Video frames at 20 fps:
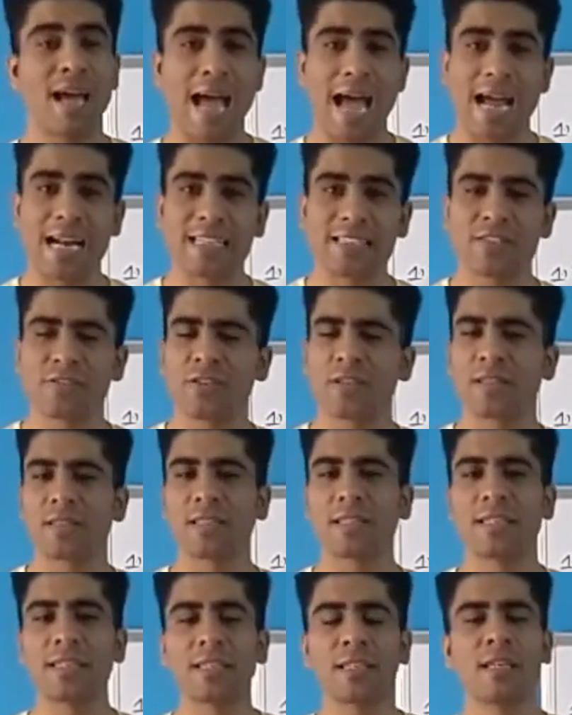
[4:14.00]
एड्स करते
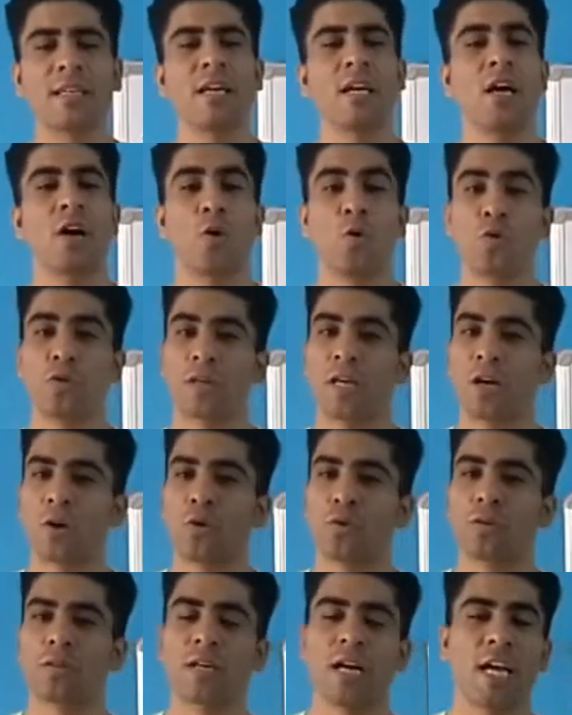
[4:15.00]
हैं उनका
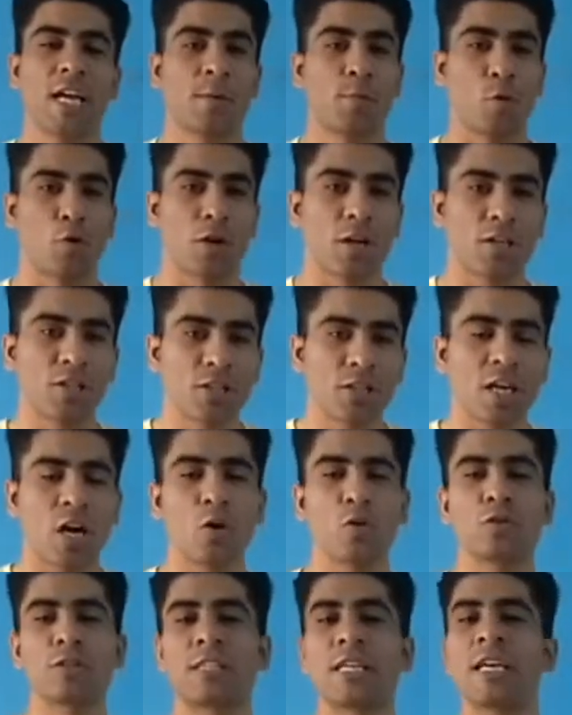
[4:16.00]
खुद का एक प्रोडक्शन
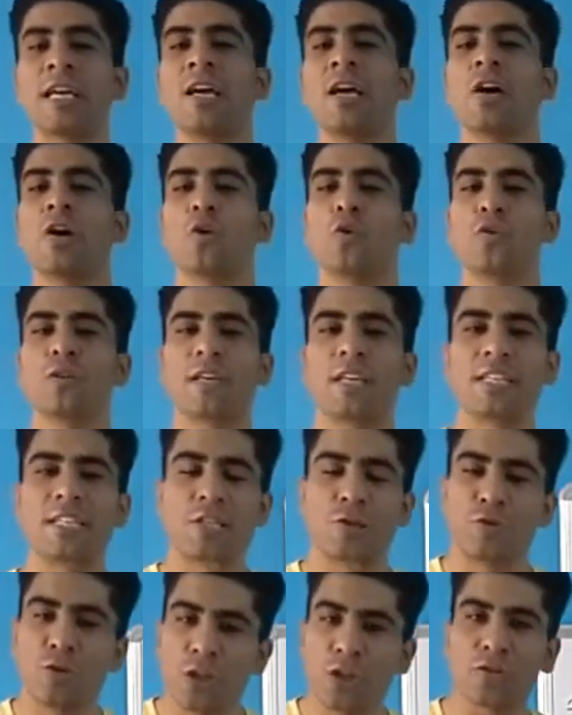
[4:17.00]
हाउस है उनके
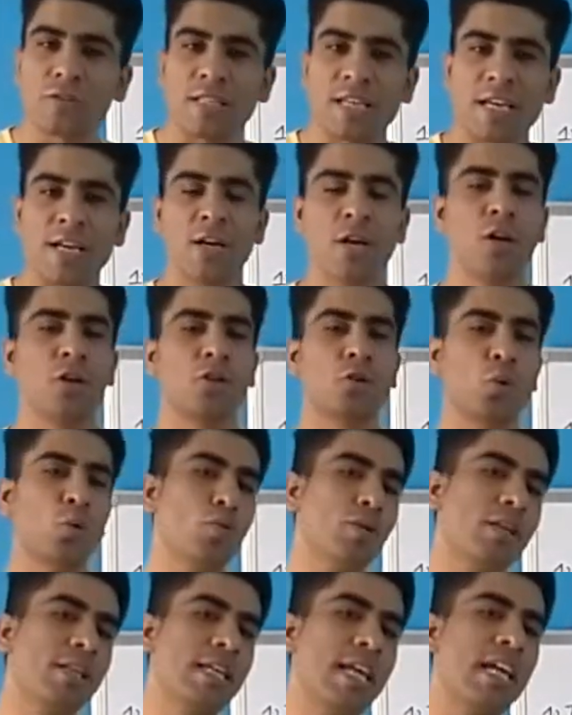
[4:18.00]
स्टूडियोज़ हैं तो
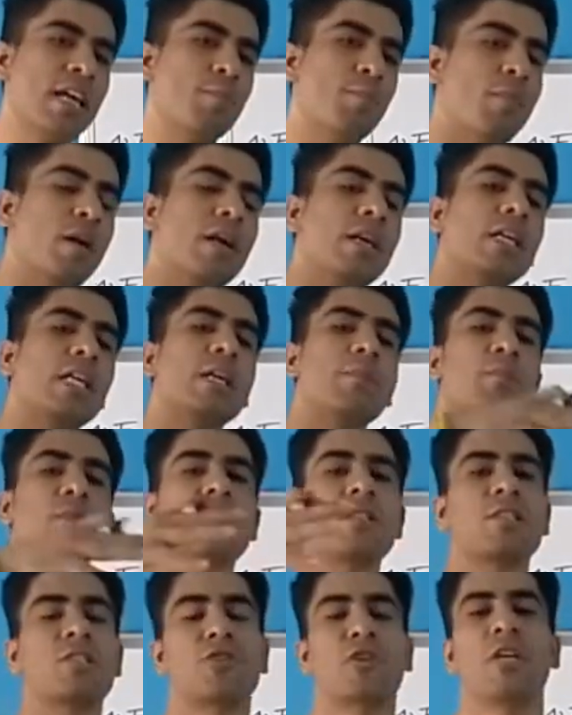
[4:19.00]
उनकी एक मल्टीपल
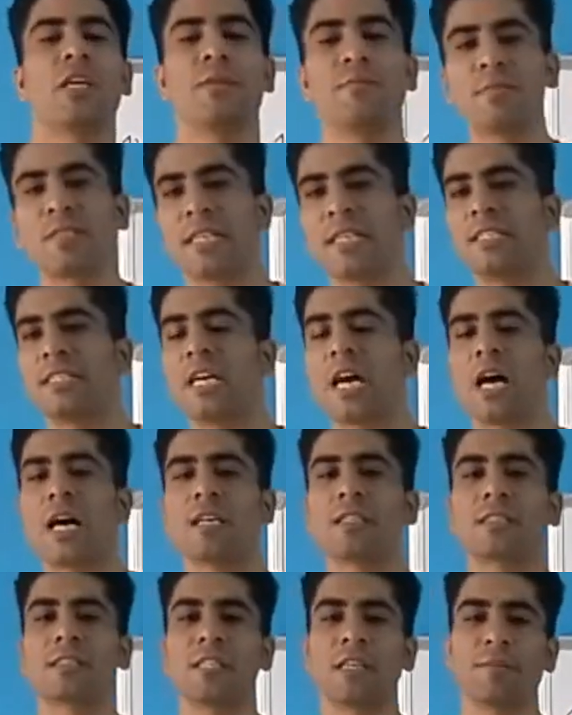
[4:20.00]
स्ट्रीम्स हैं जहां
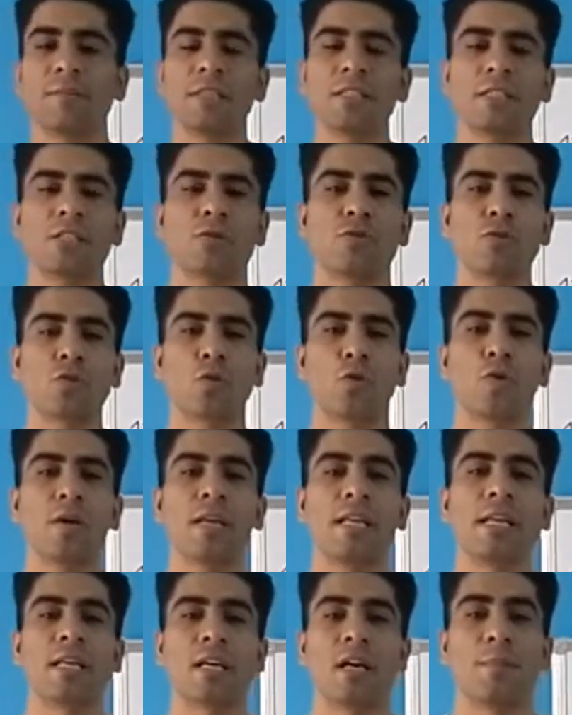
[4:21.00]
सभी से उनको
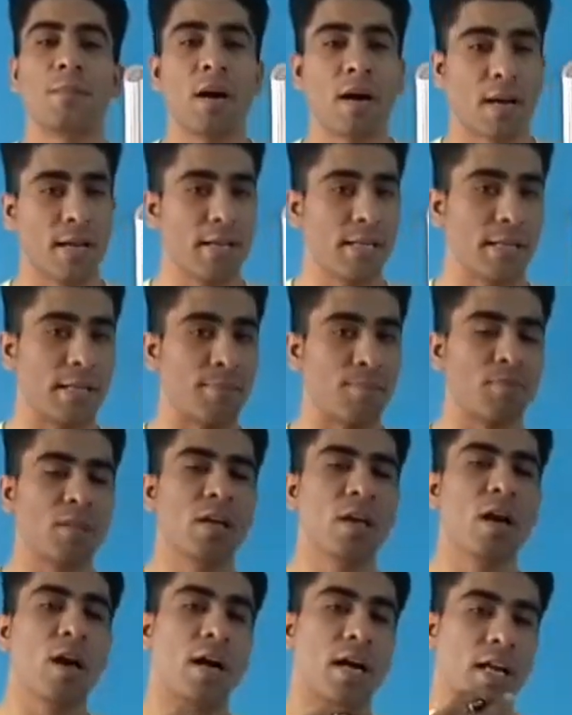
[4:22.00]
इनकम आ रही है
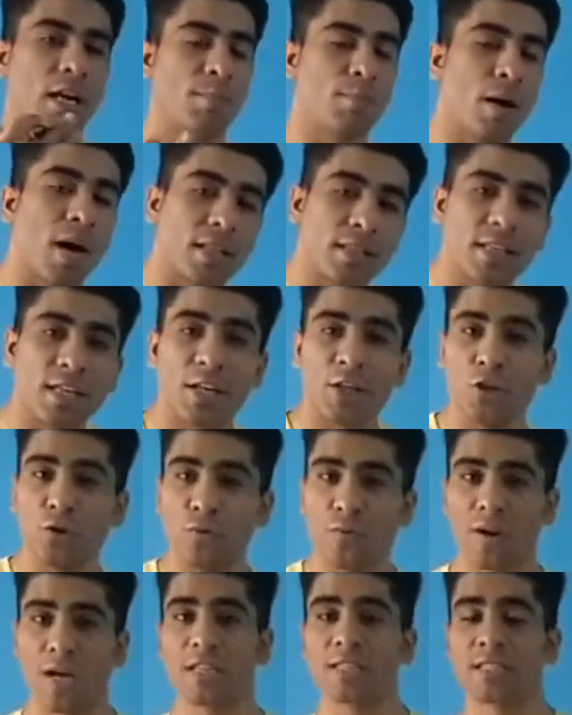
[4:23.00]
अगर हम बात करें
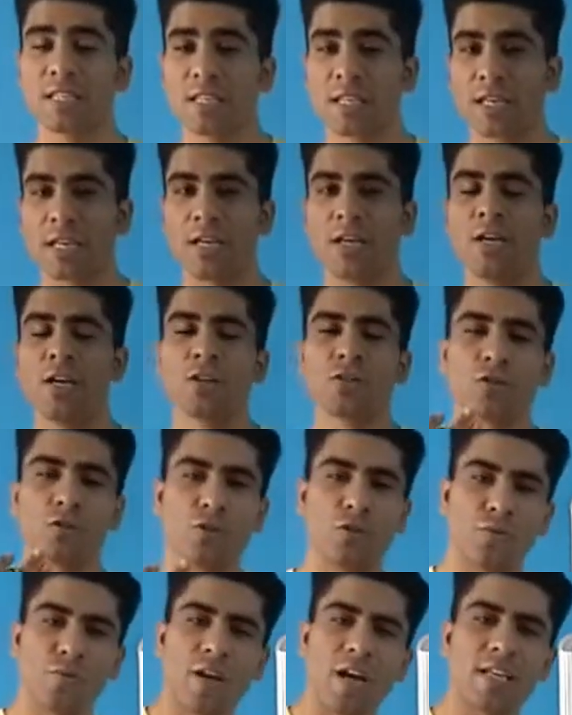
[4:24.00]
युवराज सिंह की तो
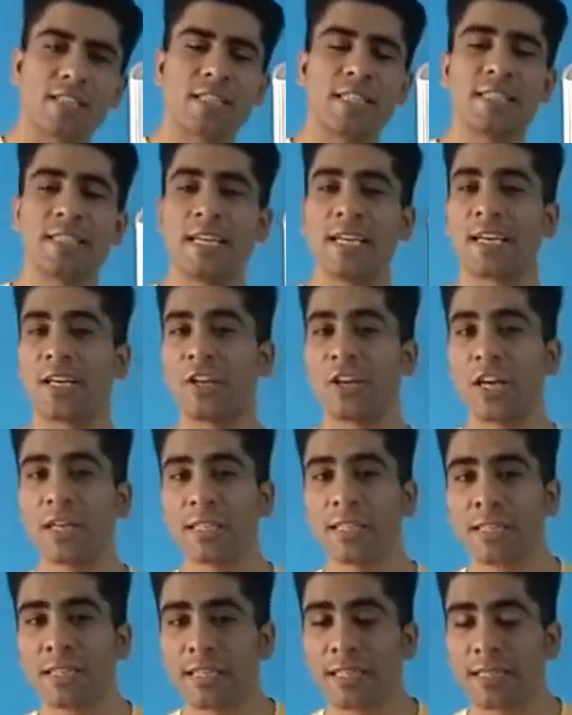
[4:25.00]
युवराज सिंह एक
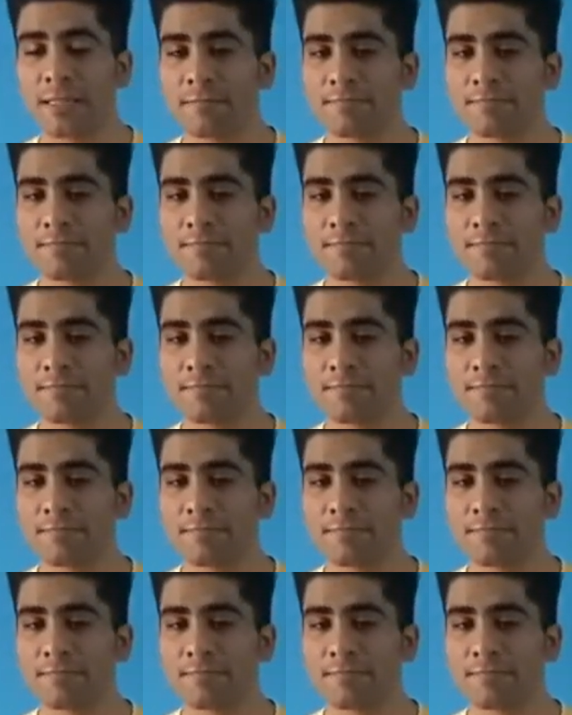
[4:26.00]
क्रिकेटर हैं